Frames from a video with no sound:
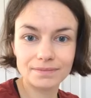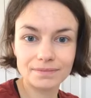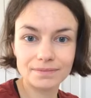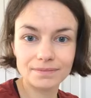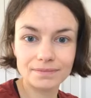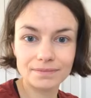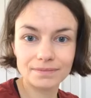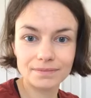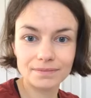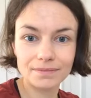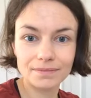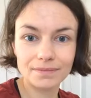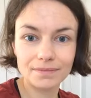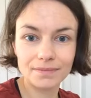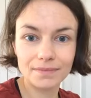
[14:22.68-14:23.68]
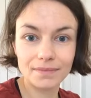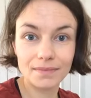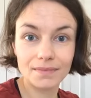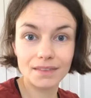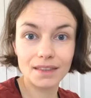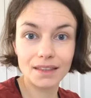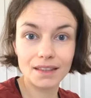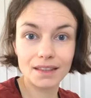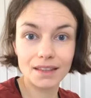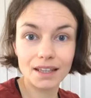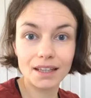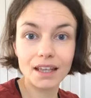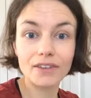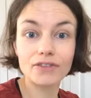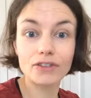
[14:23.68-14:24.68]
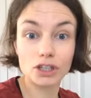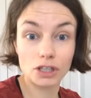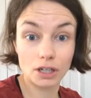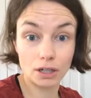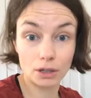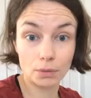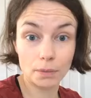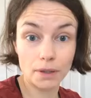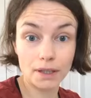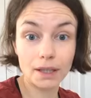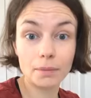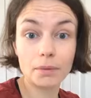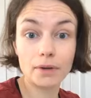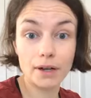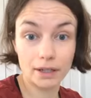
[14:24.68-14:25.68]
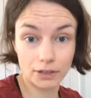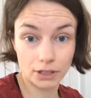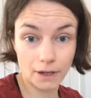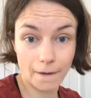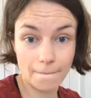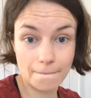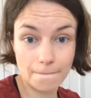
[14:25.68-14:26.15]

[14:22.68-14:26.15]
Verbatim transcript: Hmm? Ta najwyższa grupa, najbogatsza.